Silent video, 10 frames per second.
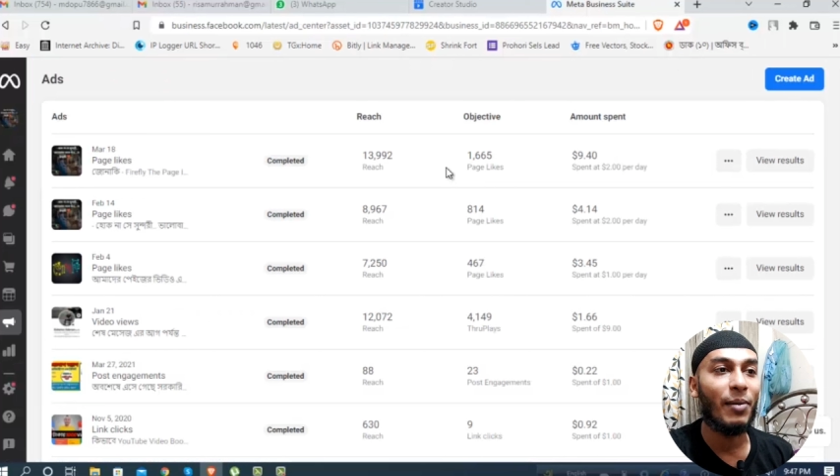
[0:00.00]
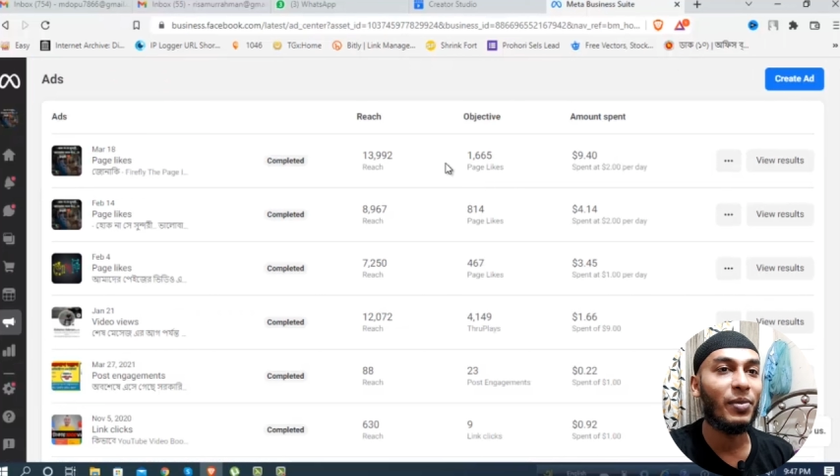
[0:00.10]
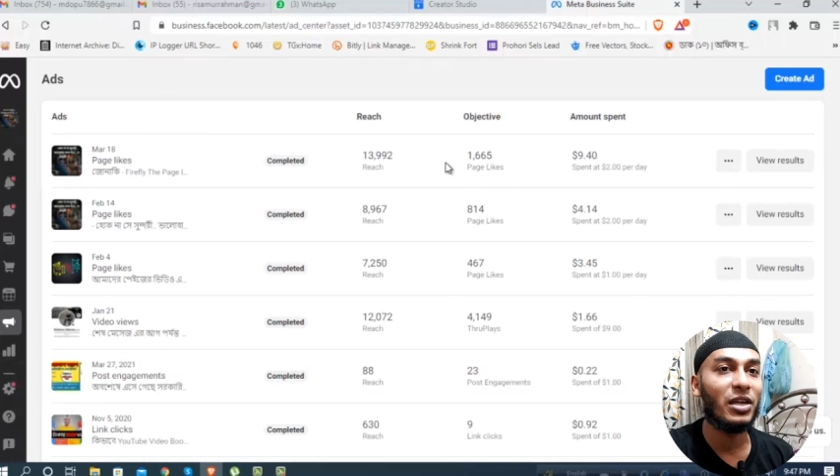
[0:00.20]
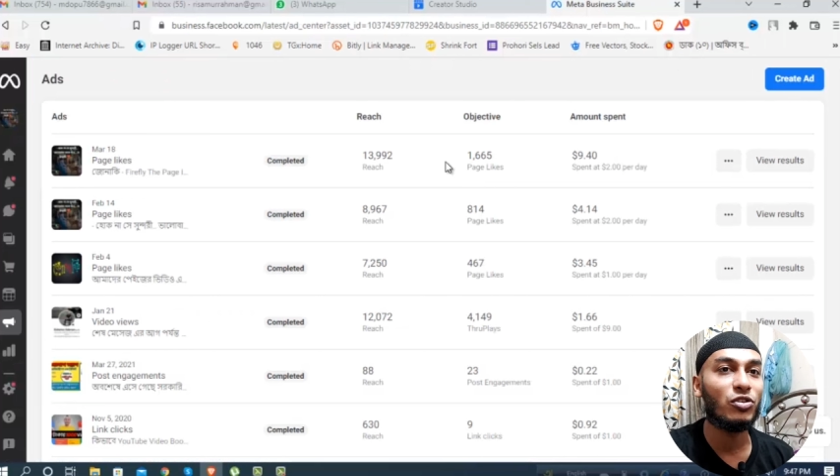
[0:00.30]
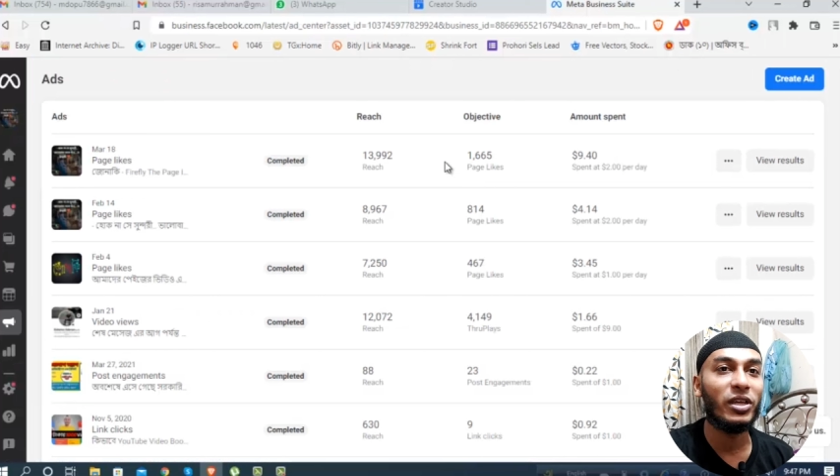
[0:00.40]

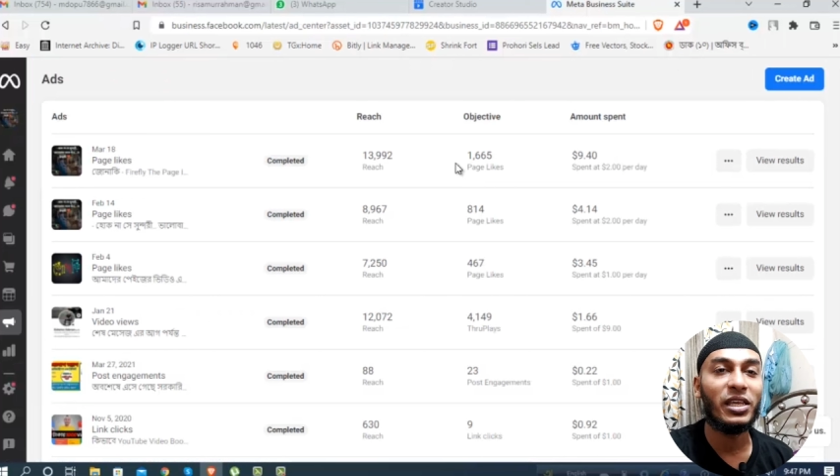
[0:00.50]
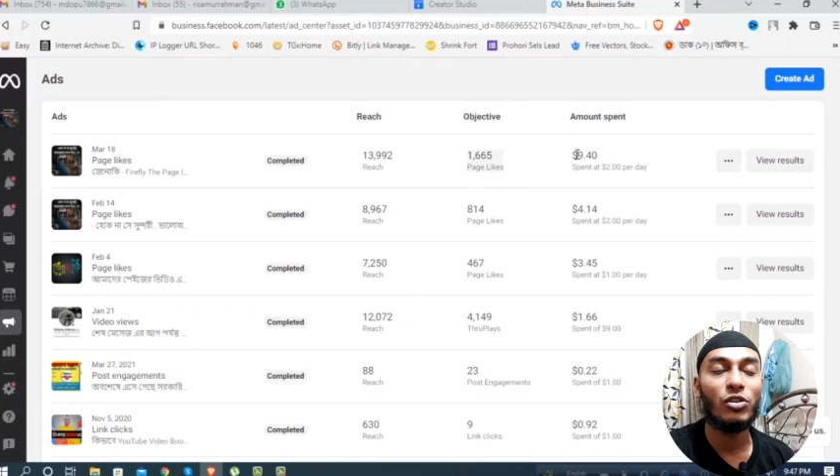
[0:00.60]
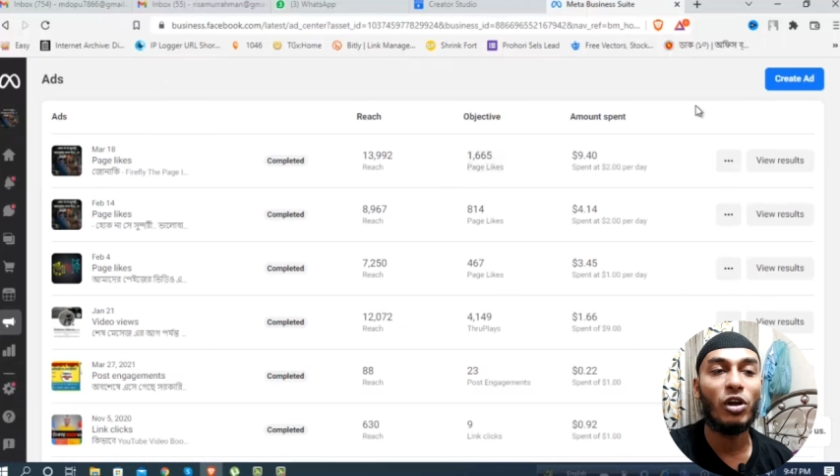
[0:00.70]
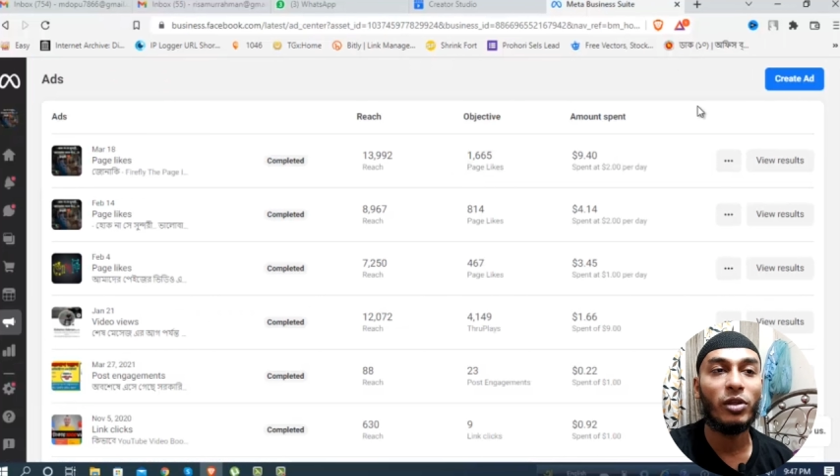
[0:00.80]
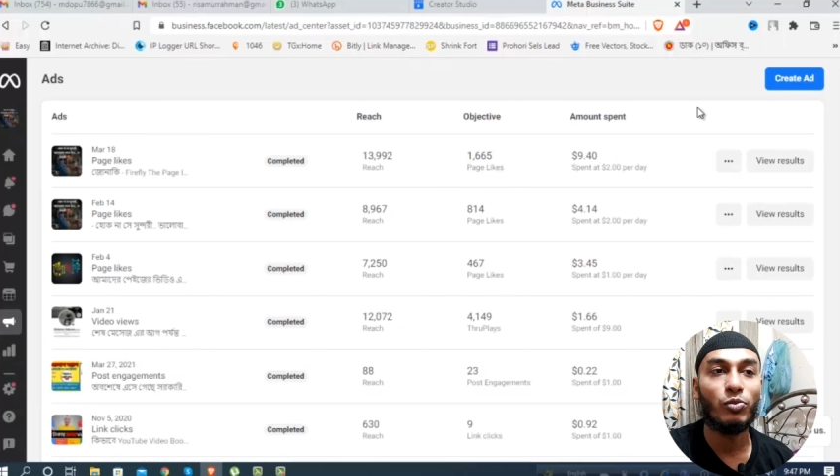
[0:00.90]
আমরা আসলে কি
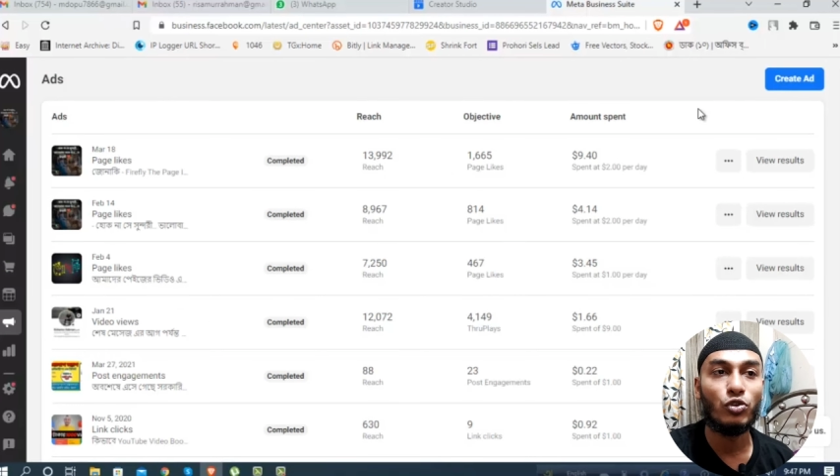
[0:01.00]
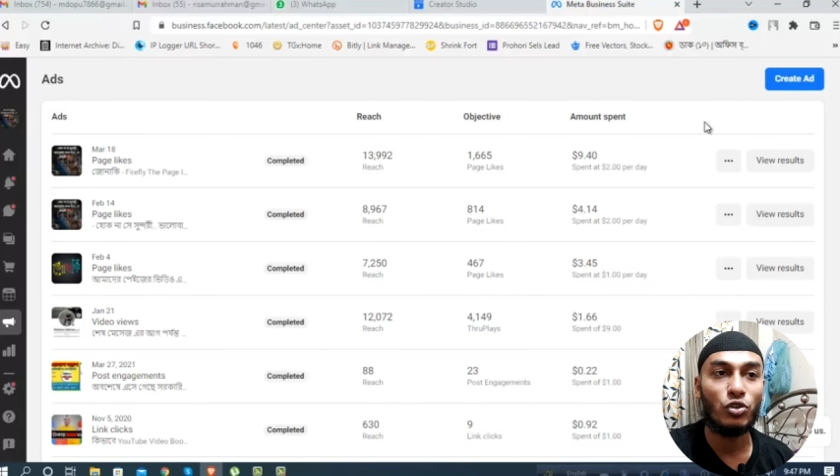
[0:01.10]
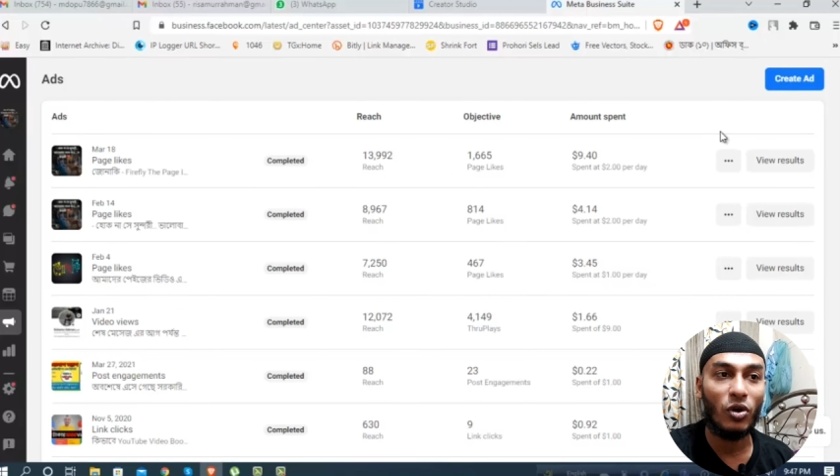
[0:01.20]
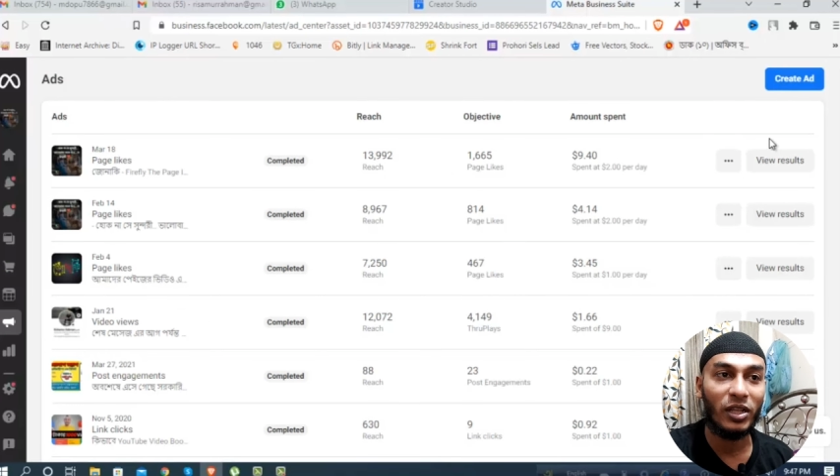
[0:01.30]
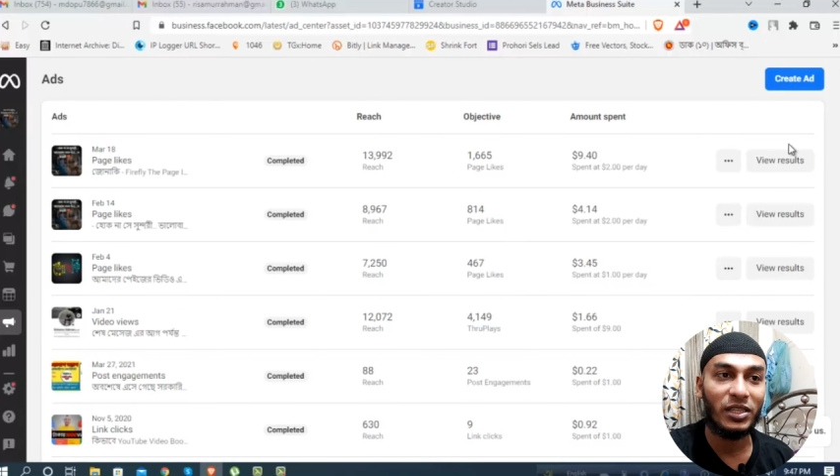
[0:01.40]
ধরনের
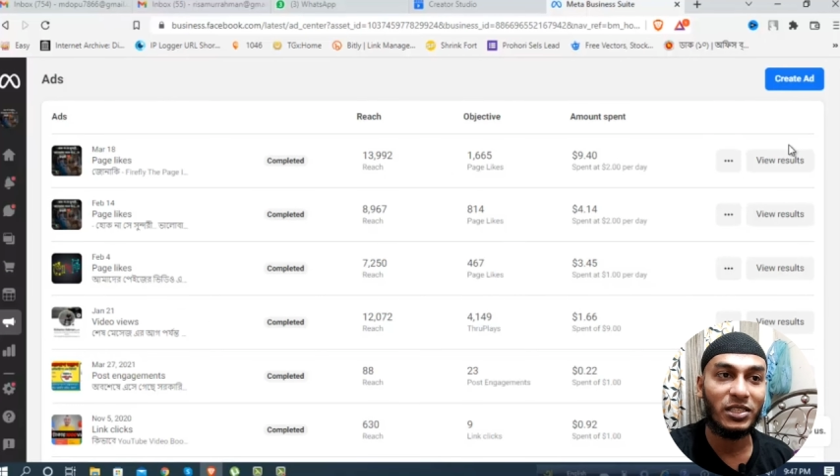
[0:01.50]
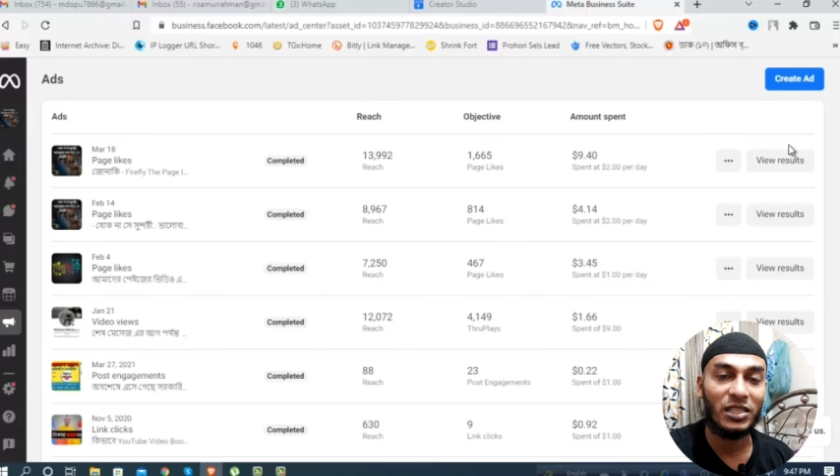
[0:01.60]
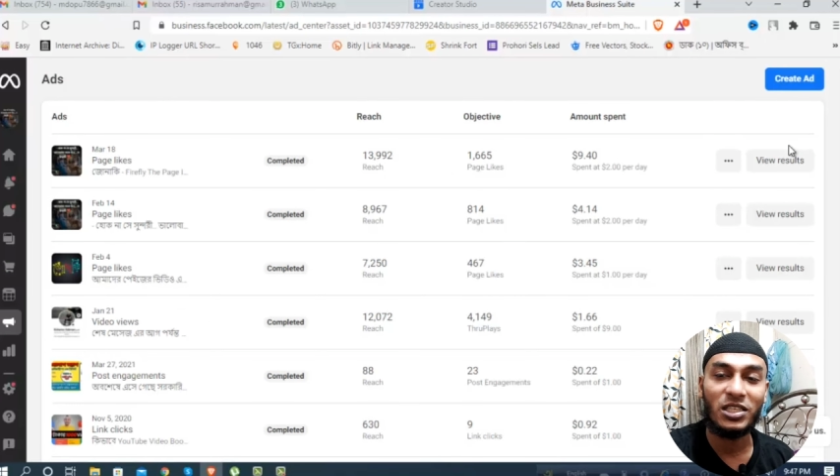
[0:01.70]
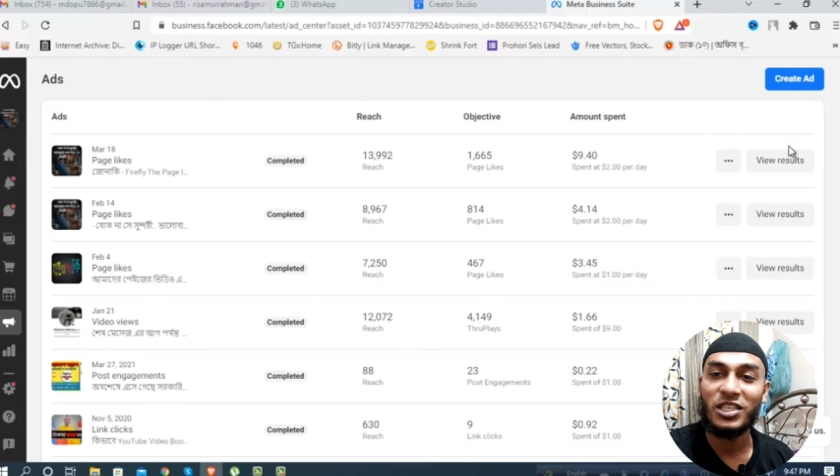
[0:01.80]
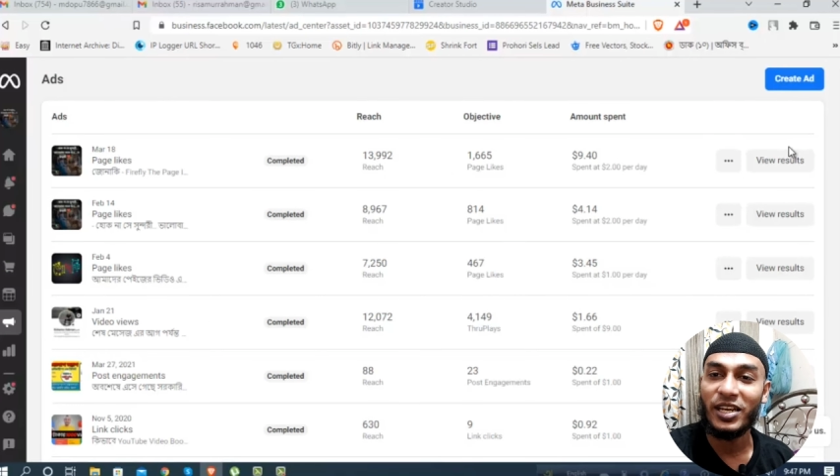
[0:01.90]
বুস্ট করাতে চাচ্ছি